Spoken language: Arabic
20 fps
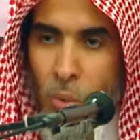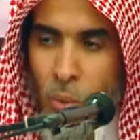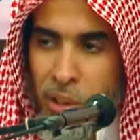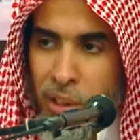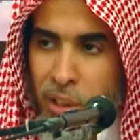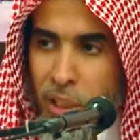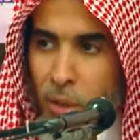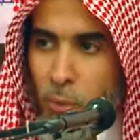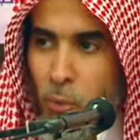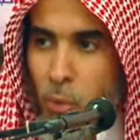
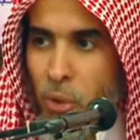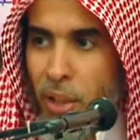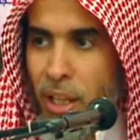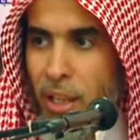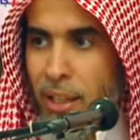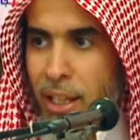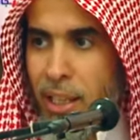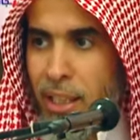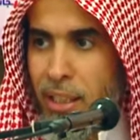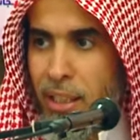والتلفظ
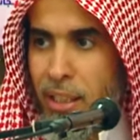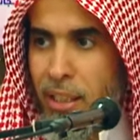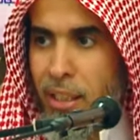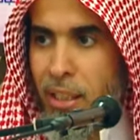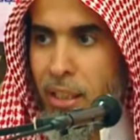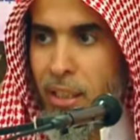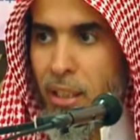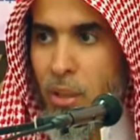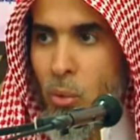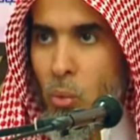كذلك
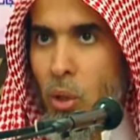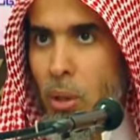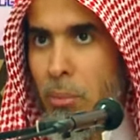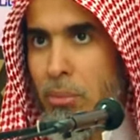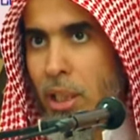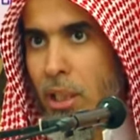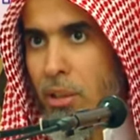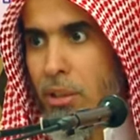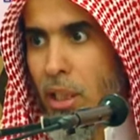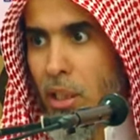
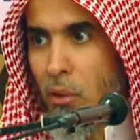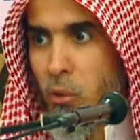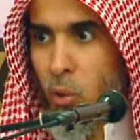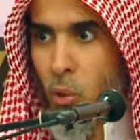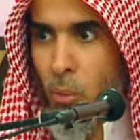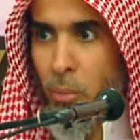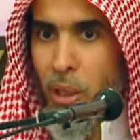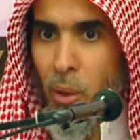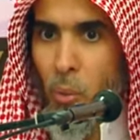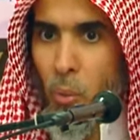ويبدأ
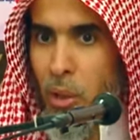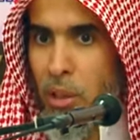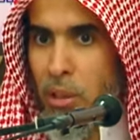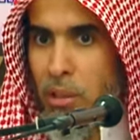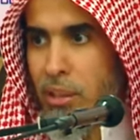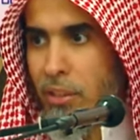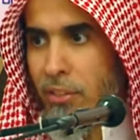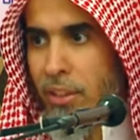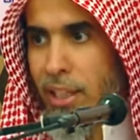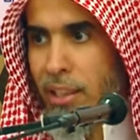التلفظ من أول
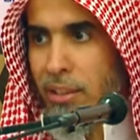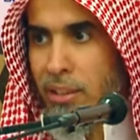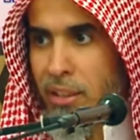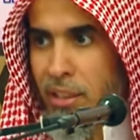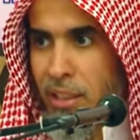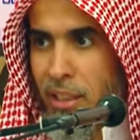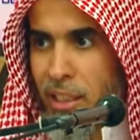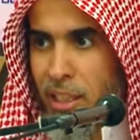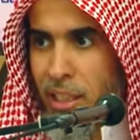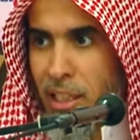التفات
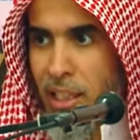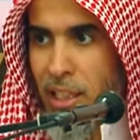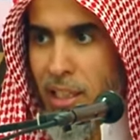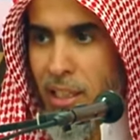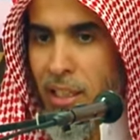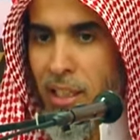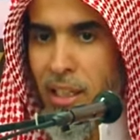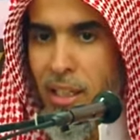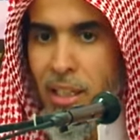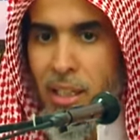إلى
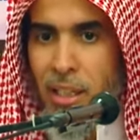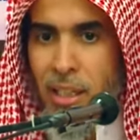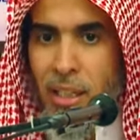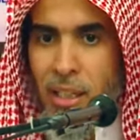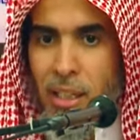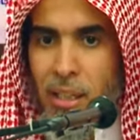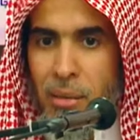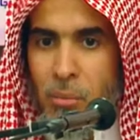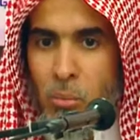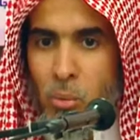
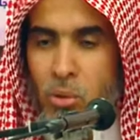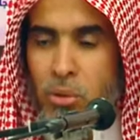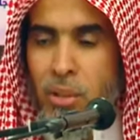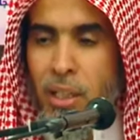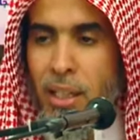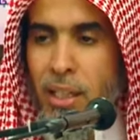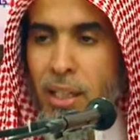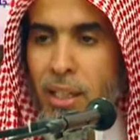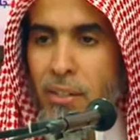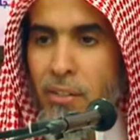
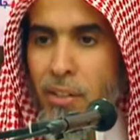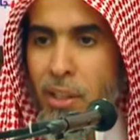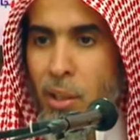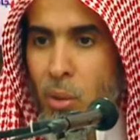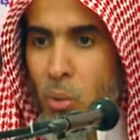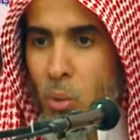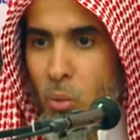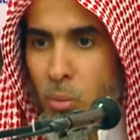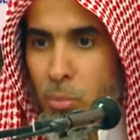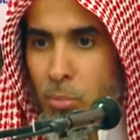منتهاه
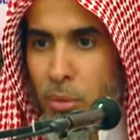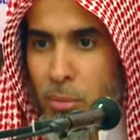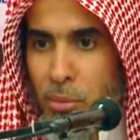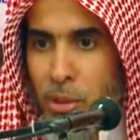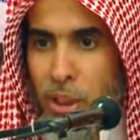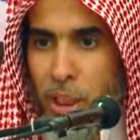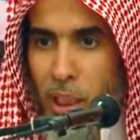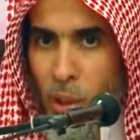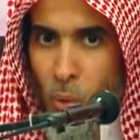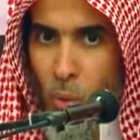فيكون
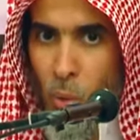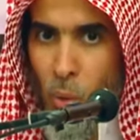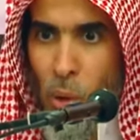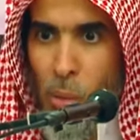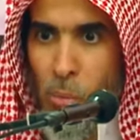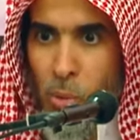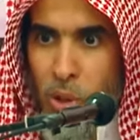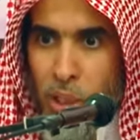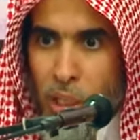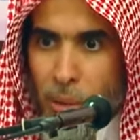ابتداؤه وهو
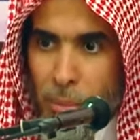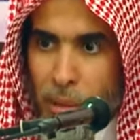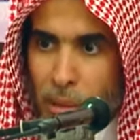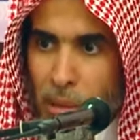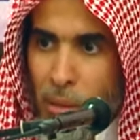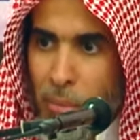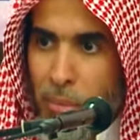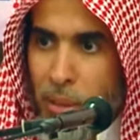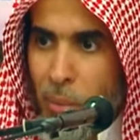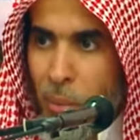مستقبل
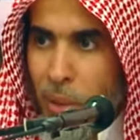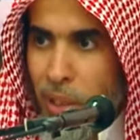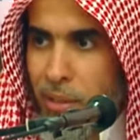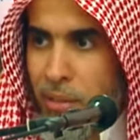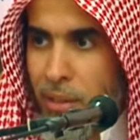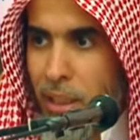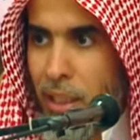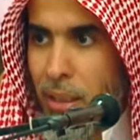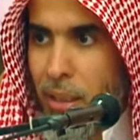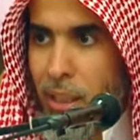القبلة
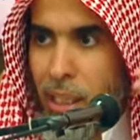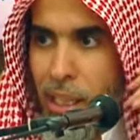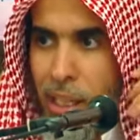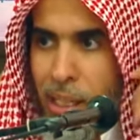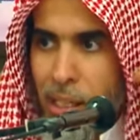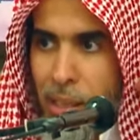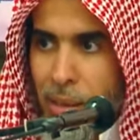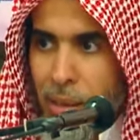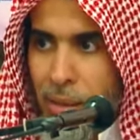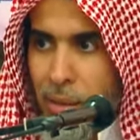وينتهي
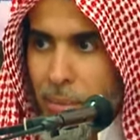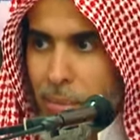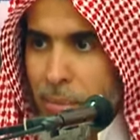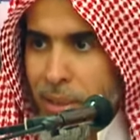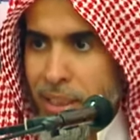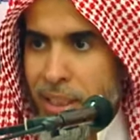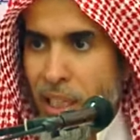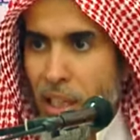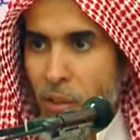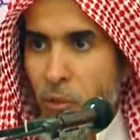
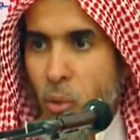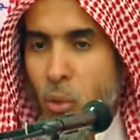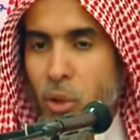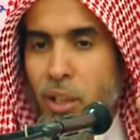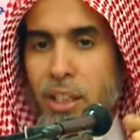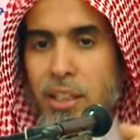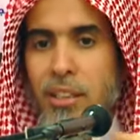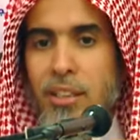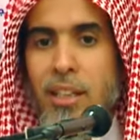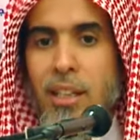بالتلفظ
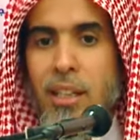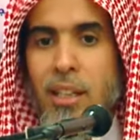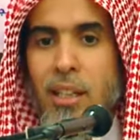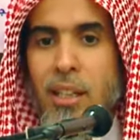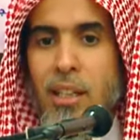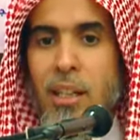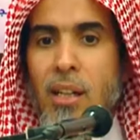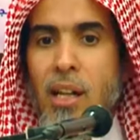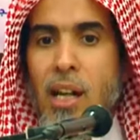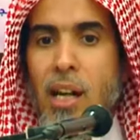عند
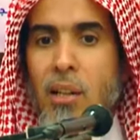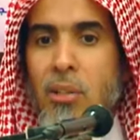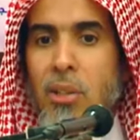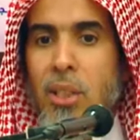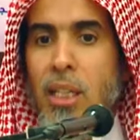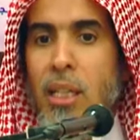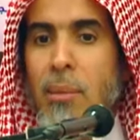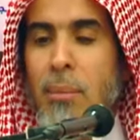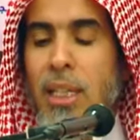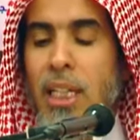
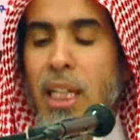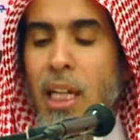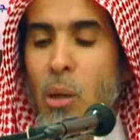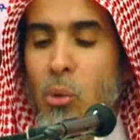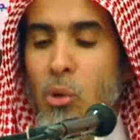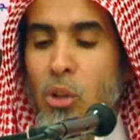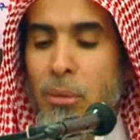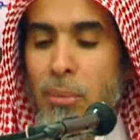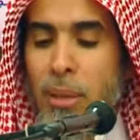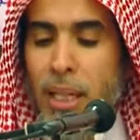أقصى يمينه
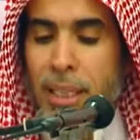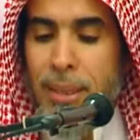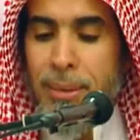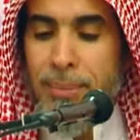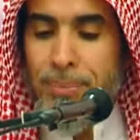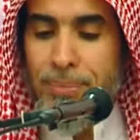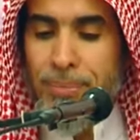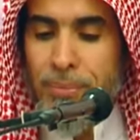أو شماله